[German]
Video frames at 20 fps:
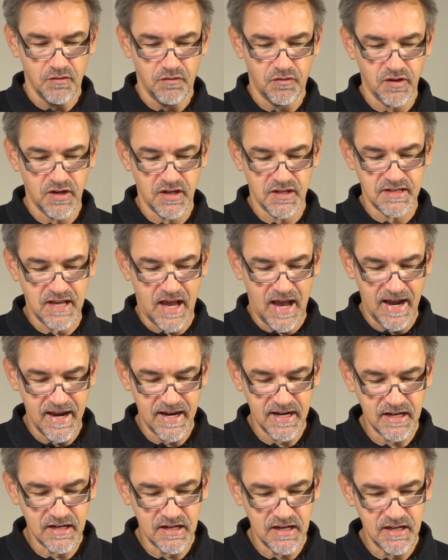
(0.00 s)
für das
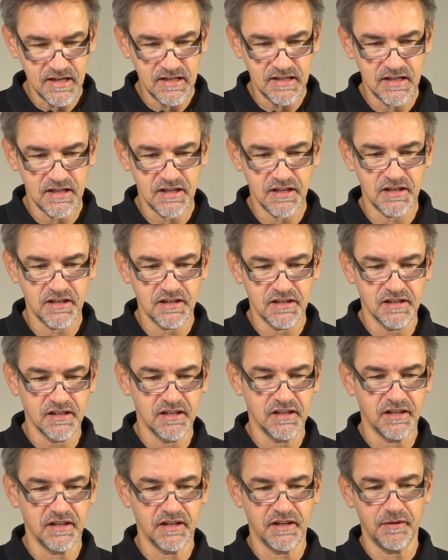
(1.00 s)
eigentliche,
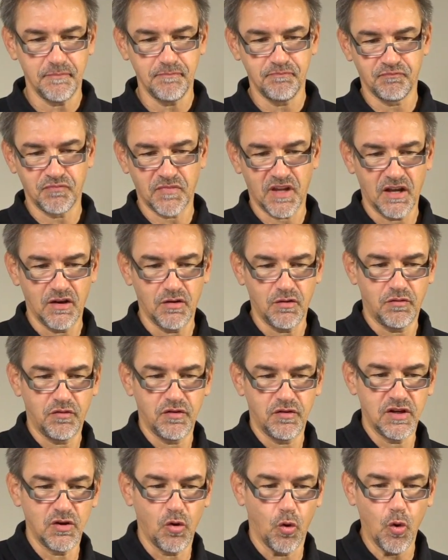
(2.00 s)
ähm,
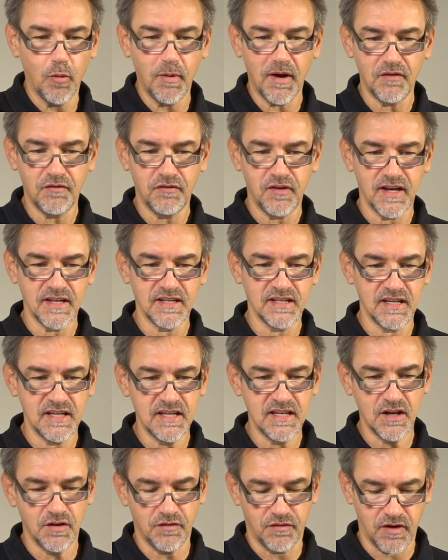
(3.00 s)
für die Oberfläche
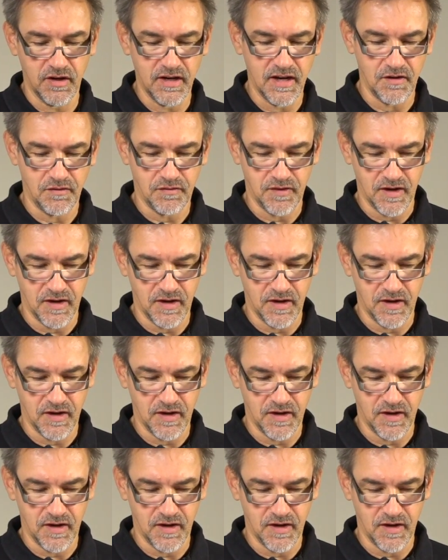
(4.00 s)
hier von der